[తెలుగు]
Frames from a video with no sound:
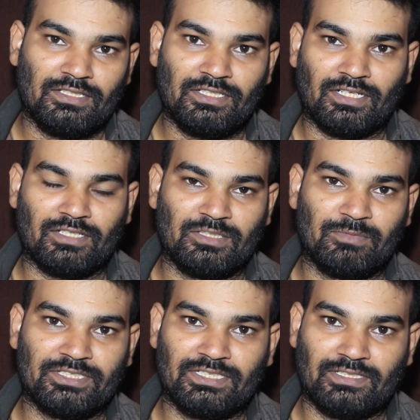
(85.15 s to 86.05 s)
ఇది కాదు ఈ
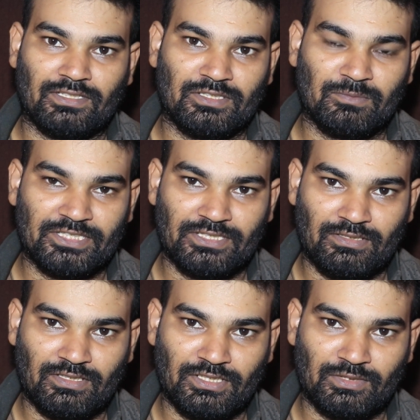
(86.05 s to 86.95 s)
బడ్జెట్ కాదు ఈ
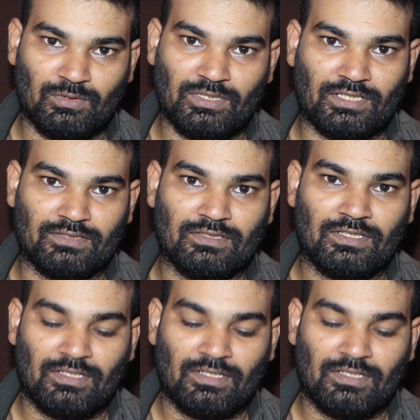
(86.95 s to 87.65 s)
బడ్జెట్లో ఇది ఇంక్లూడ్ కాదు